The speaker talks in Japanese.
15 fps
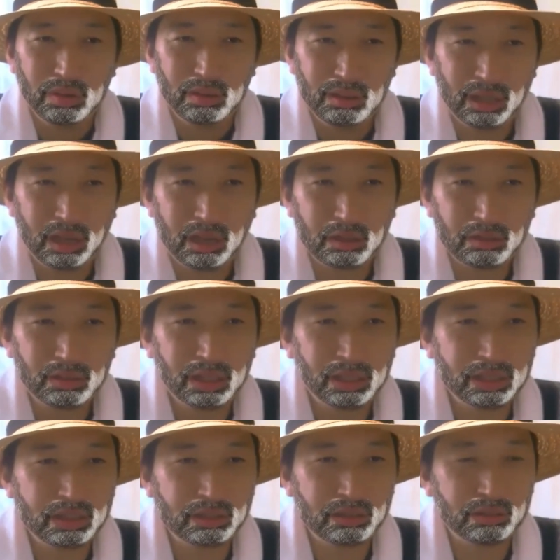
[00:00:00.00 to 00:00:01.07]
なんか
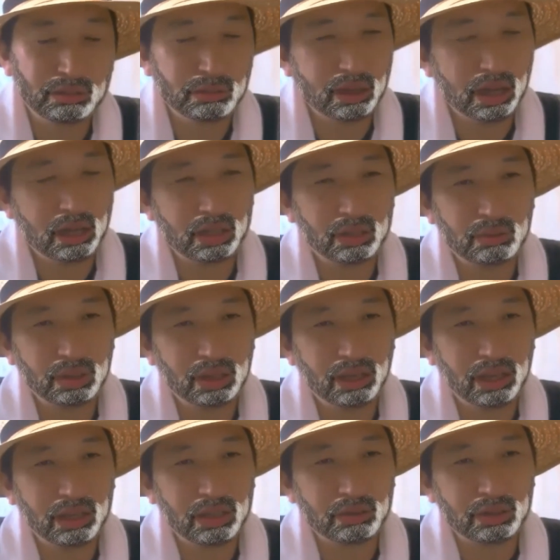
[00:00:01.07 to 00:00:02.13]
クレジットカード以
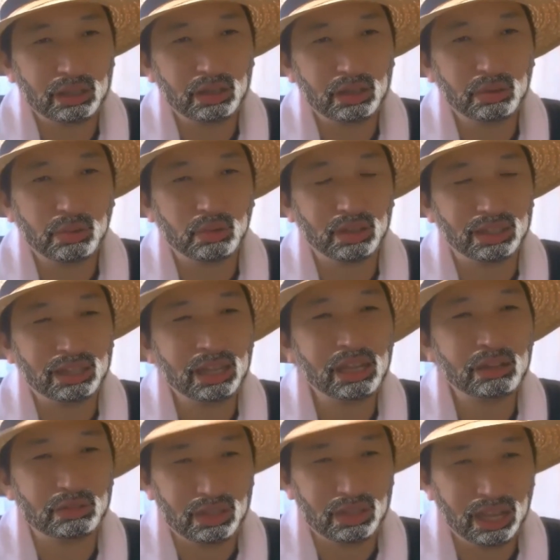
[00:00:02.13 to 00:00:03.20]
外の銀行口座ねえ
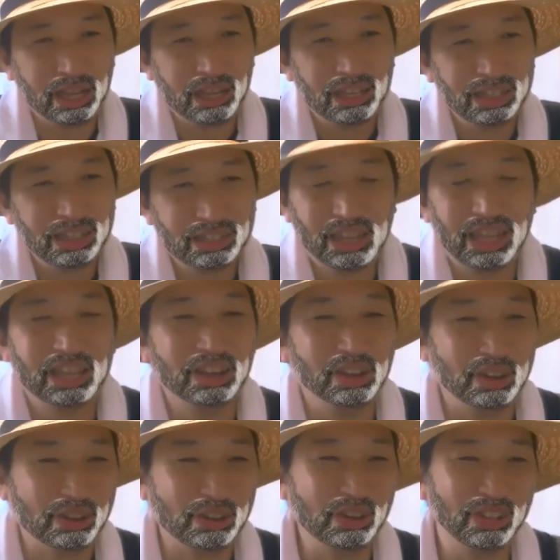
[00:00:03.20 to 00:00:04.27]
のな。銀
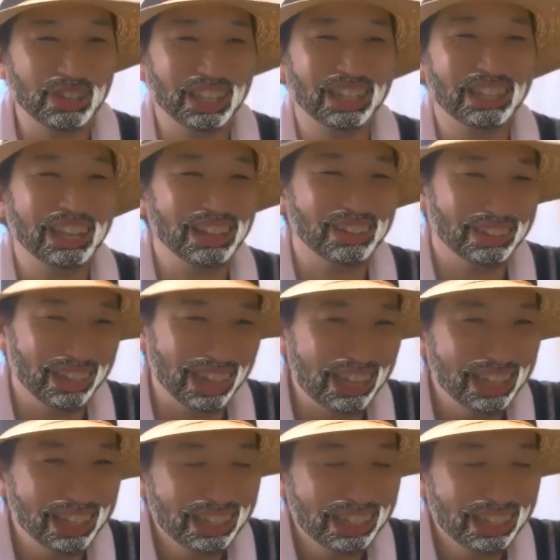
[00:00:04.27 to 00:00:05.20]
行口座ねえのな。